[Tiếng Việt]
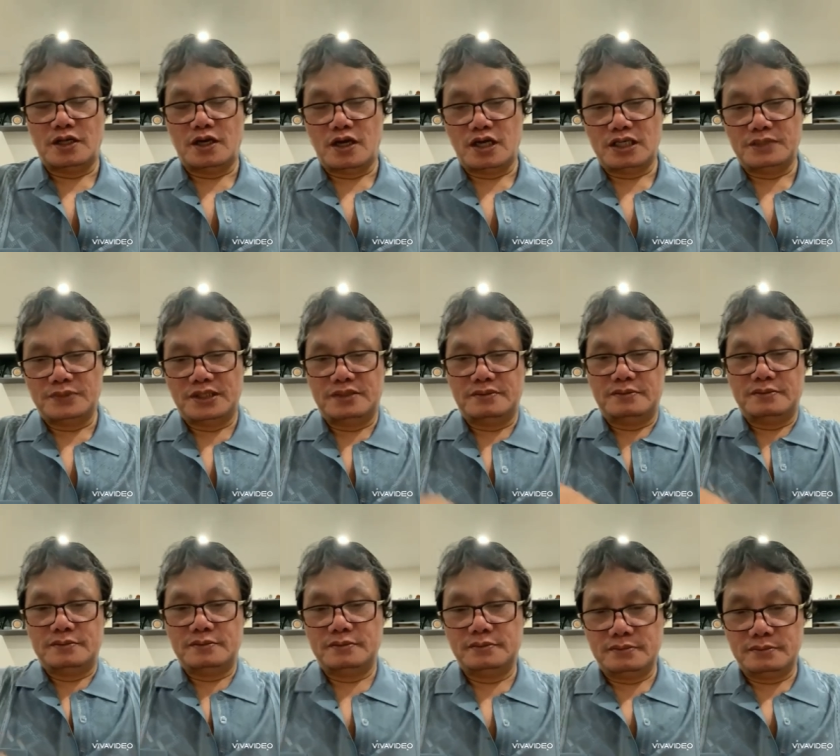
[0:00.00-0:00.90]
cái mình
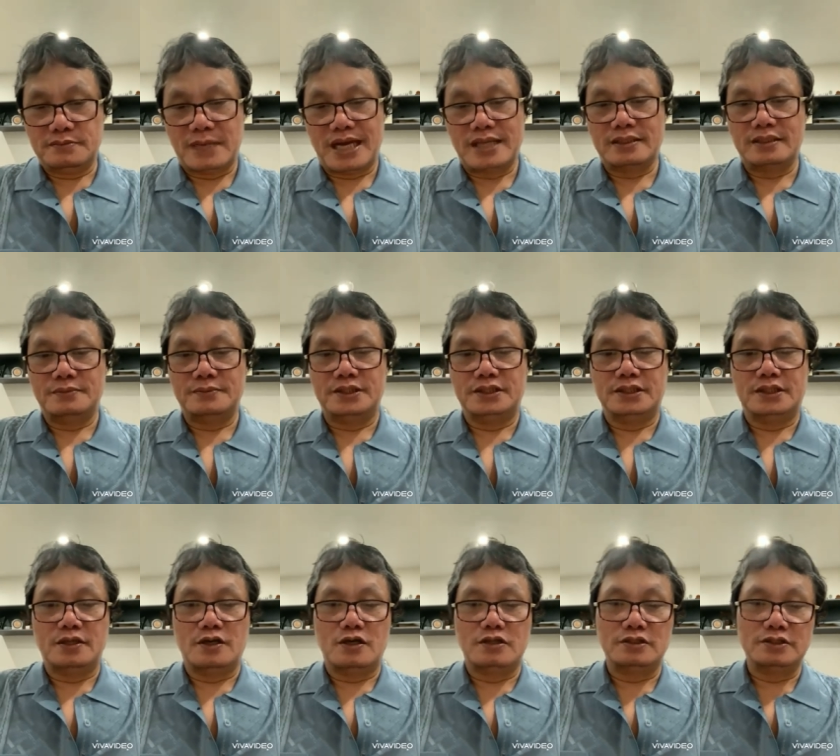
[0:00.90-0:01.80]
bắt nó 10
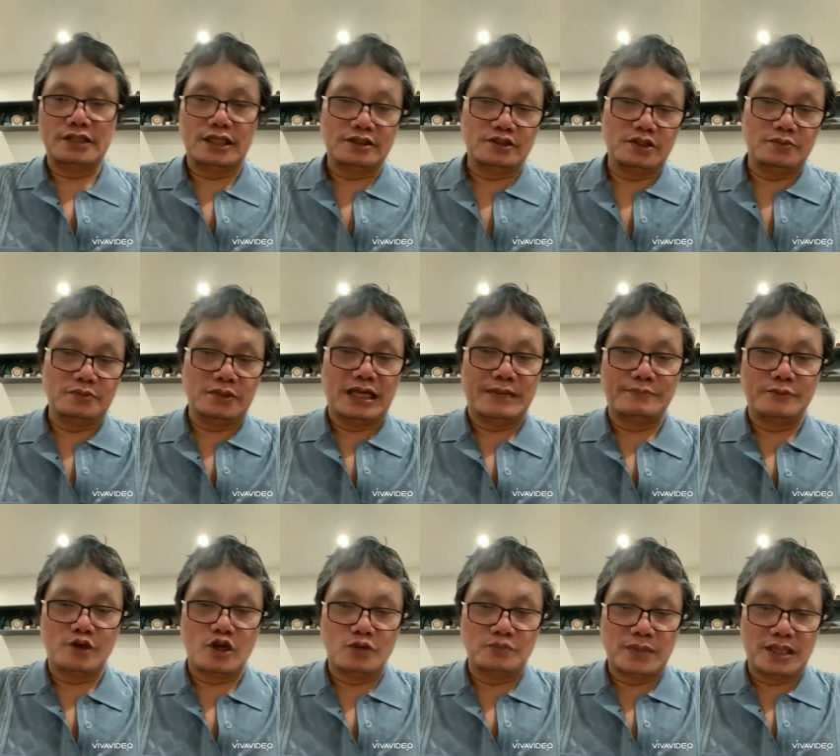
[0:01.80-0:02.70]
con nó sản xuất 15
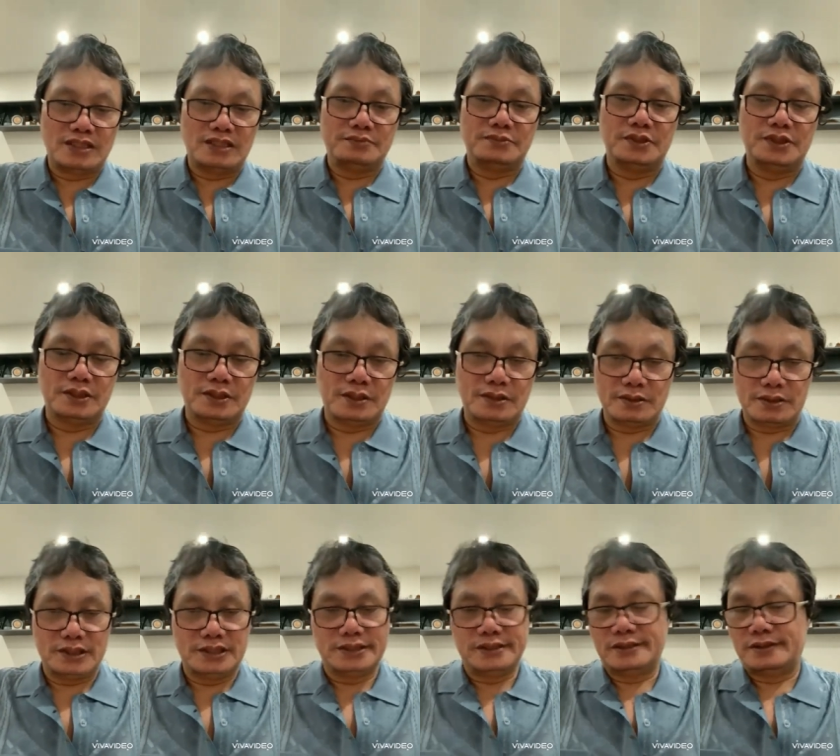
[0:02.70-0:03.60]
con bắt được 10 con
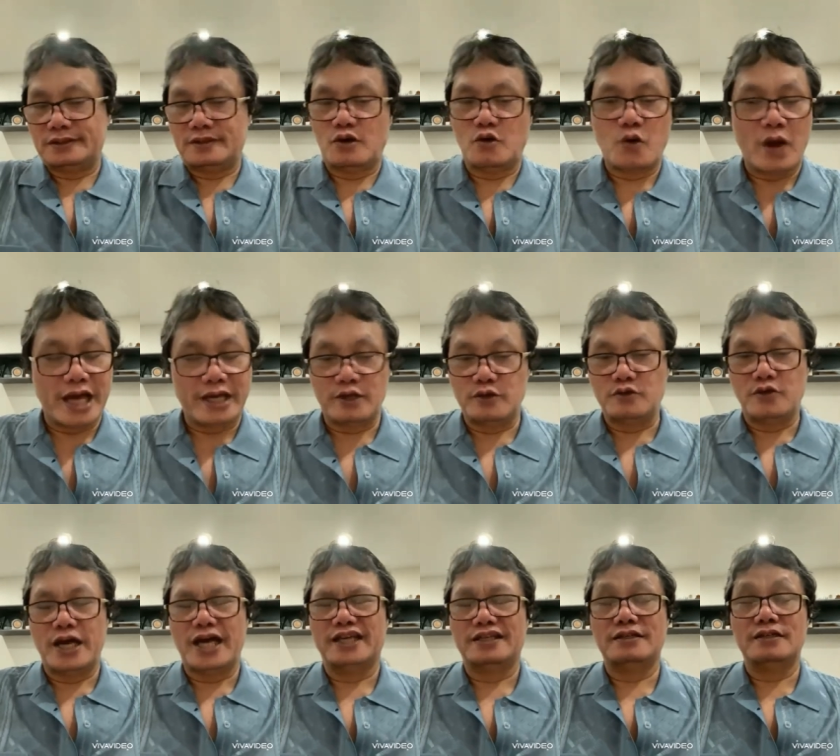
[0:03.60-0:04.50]
đó là còn còn quay con
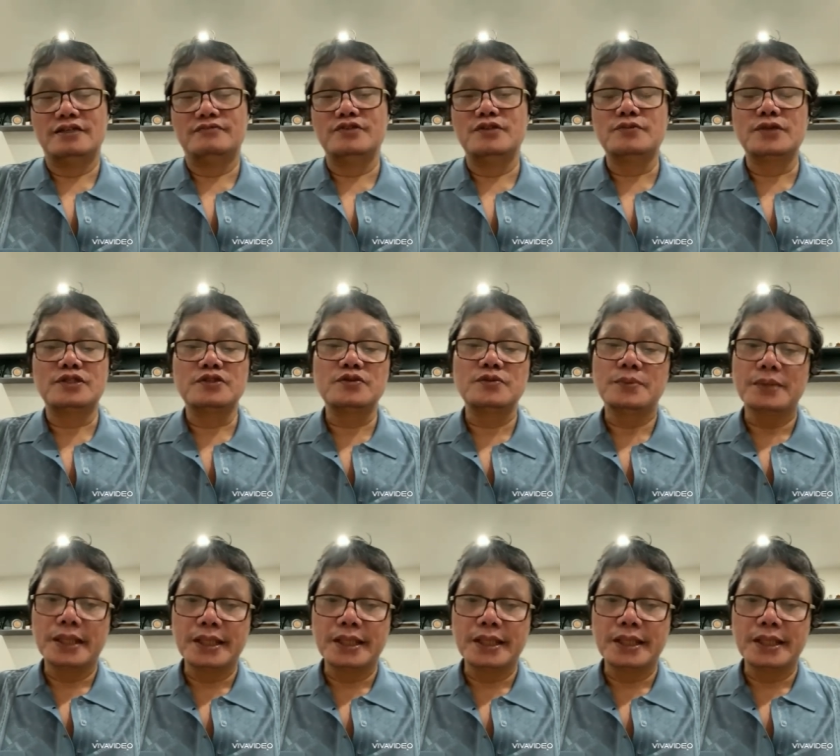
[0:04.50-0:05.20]
quay nó là viêm gan siêu